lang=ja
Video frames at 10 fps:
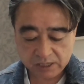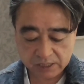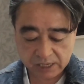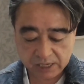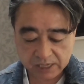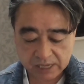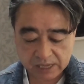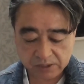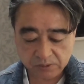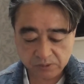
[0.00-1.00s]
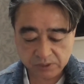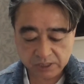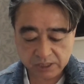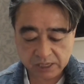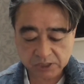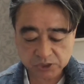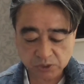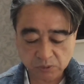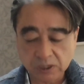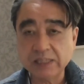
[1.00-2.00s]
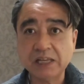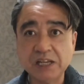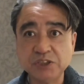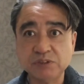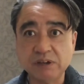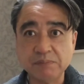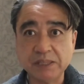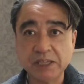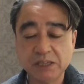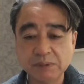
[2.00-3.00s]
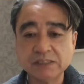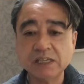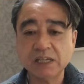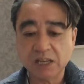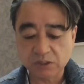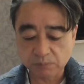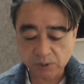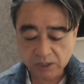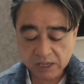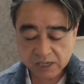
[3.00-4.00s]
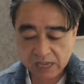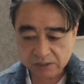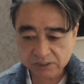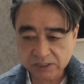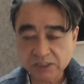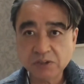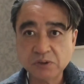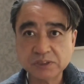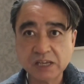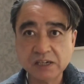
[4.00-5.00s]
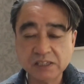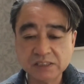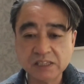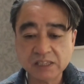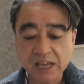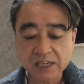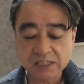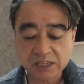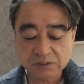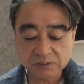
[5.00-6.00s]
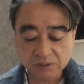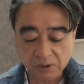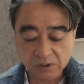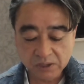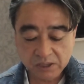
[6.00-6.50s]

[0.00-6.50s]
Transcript: なかなかあの連勝大型連勝は今できませんけれども確実にこの3連戦単位でいうと、